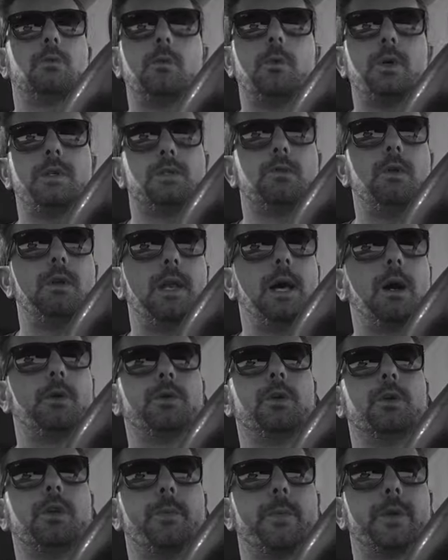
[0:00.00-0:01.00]
questo è
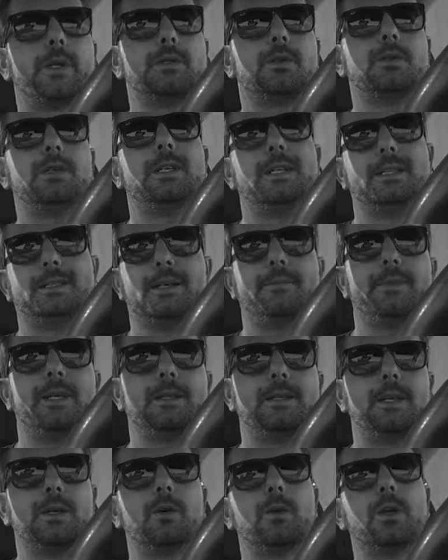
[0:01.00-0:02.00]
l'audio ripreso
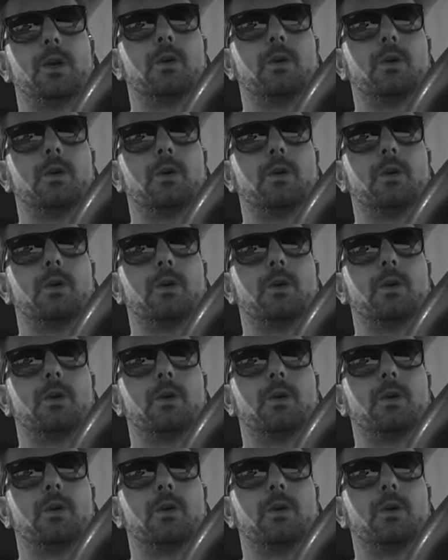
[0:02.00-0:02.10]
direttamente con